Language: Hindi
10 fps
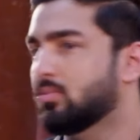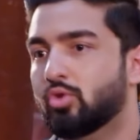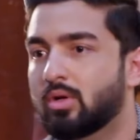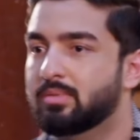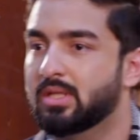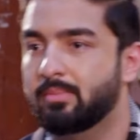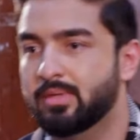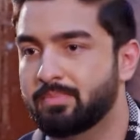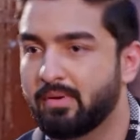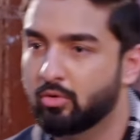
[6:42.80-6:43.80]
तुम तो कम से कम
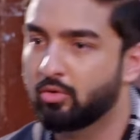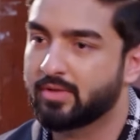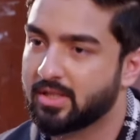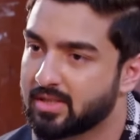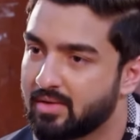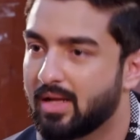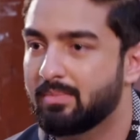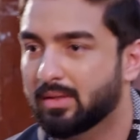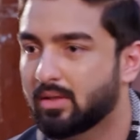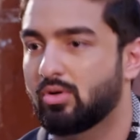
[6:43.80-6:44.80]
इस बेवकूफ़ जैसे सवाल
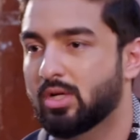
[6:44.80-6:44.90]
मत करो